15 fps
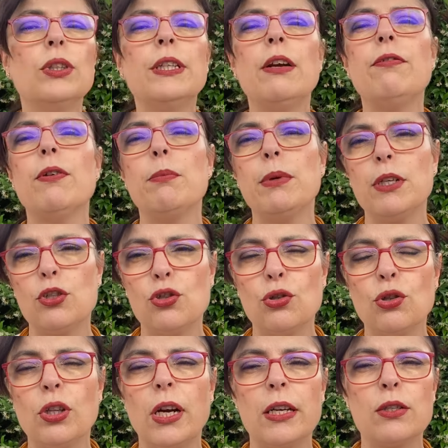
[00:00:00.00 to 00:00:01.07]
del
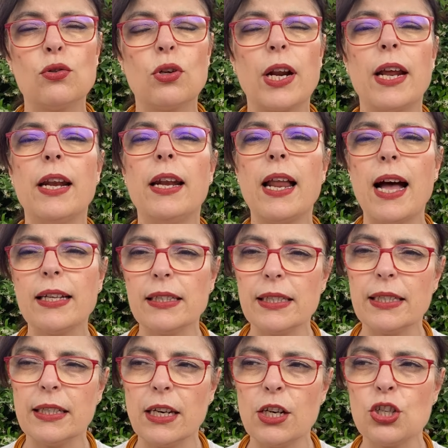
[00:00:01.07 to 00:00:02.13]
femminicidio della sorella,
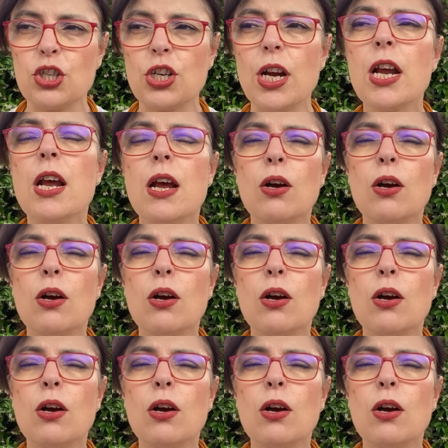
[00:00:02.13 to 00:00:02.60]
anzi riesce